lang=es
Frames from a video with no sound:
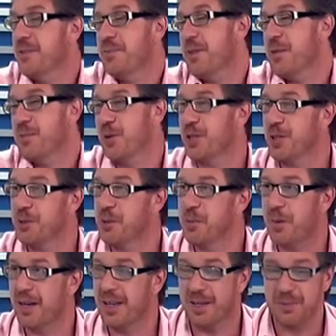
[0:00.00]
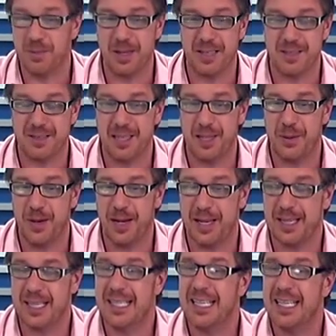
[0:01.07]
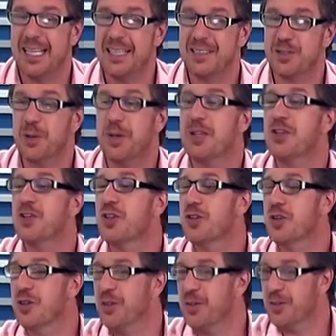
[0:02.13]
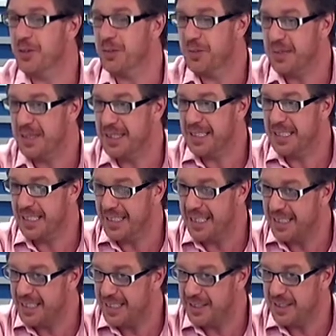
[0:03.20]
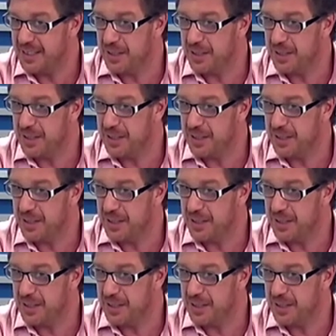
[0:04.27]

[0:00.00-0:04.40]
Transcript: siempre hay motivo para celebrar sobre todo que, estas